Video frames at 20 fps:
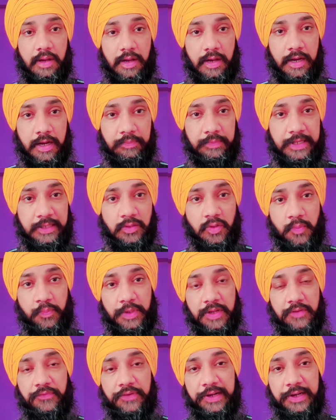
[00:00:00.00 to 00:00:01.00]
हमने जो
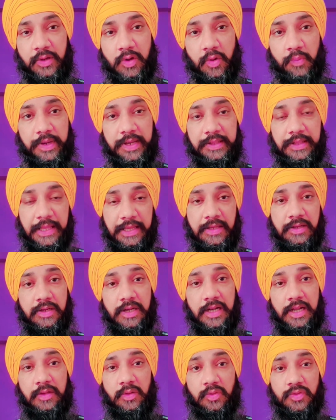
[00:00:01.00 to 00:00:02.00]
अपनी वीडियो में दही
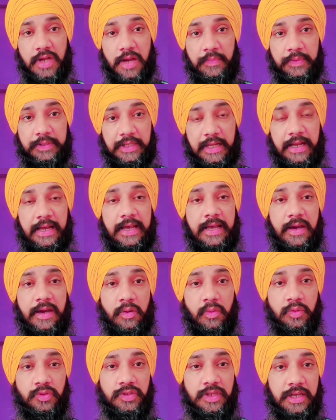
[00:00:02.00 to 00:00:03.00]
वाला नुस्खा बताया है
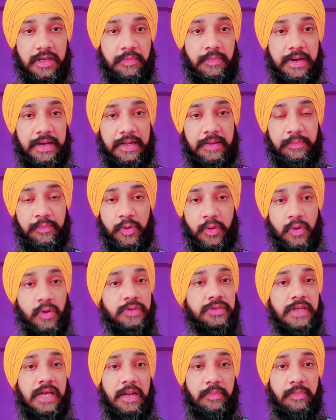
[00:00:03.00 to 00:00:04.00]
उससे हमारे बहुत
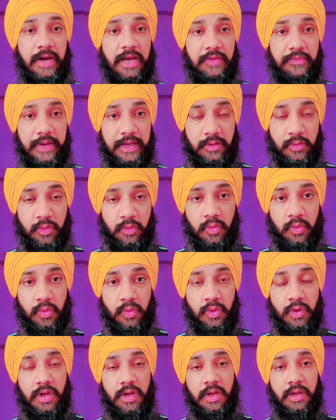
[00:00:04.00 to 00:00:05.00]
सारे भाई बहनों को
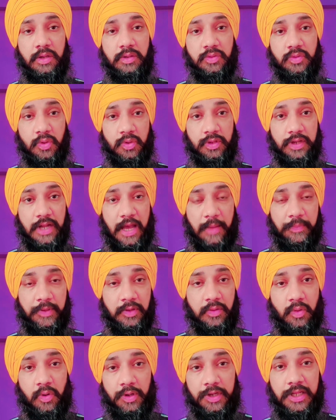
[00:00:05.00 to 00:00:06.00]
जो नाभि
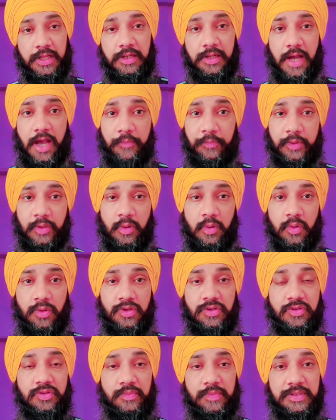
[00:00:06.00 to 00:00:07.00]
कौटी नाप नलों की
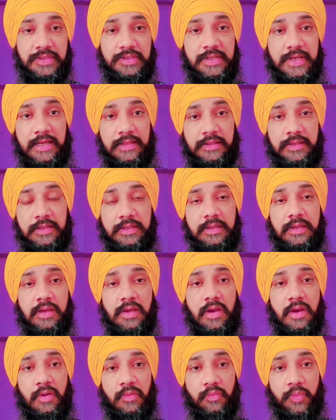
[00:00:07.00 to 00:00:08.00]
समस्या थी
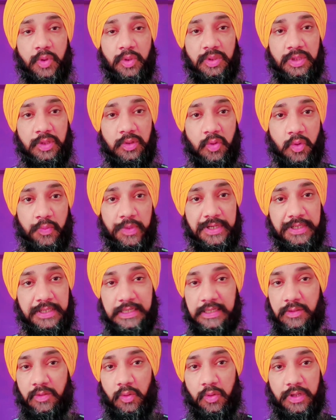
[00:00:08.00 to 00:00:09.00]
वो दिनों में
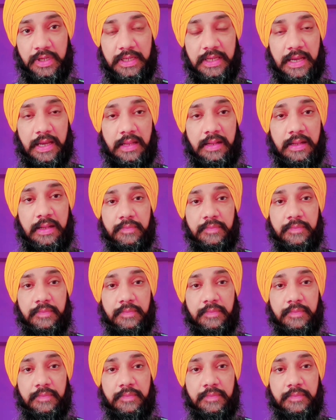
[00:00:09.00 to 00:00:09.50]
ठीक हो गई है